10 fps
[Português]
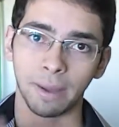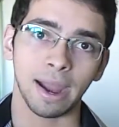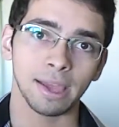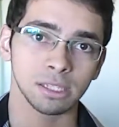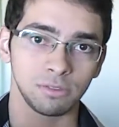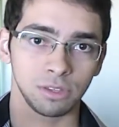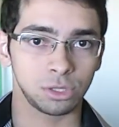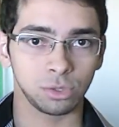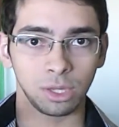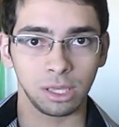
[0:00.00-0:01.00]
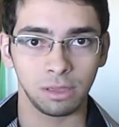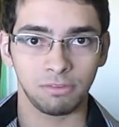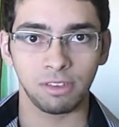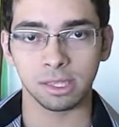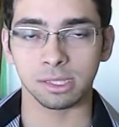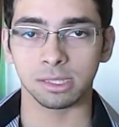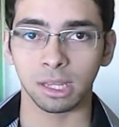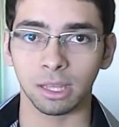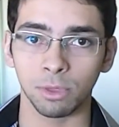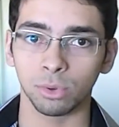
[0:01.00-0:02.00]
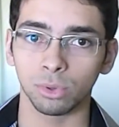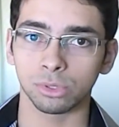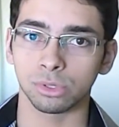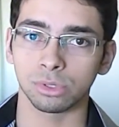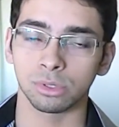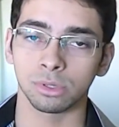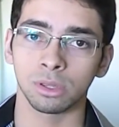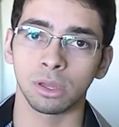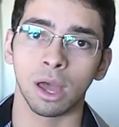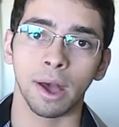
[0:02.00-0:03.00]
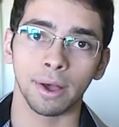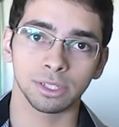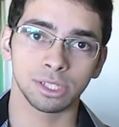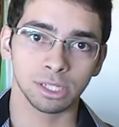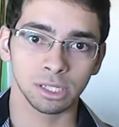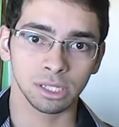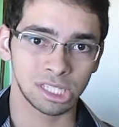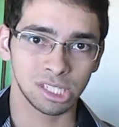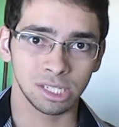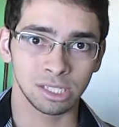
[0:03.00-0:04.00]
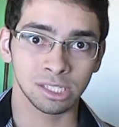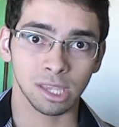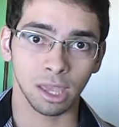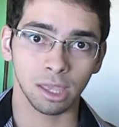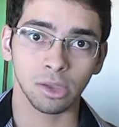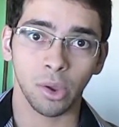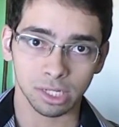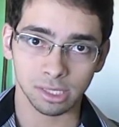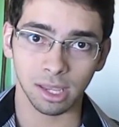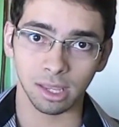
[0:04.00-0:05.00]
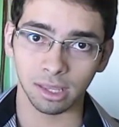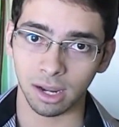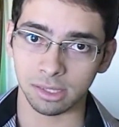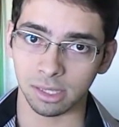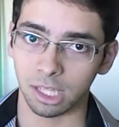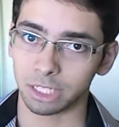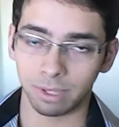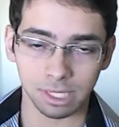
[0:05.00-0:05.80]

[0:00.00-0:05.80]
parar esse vídeo e ver esses 30 minutos antes de, de, de seguir, eu acho que seria interessante.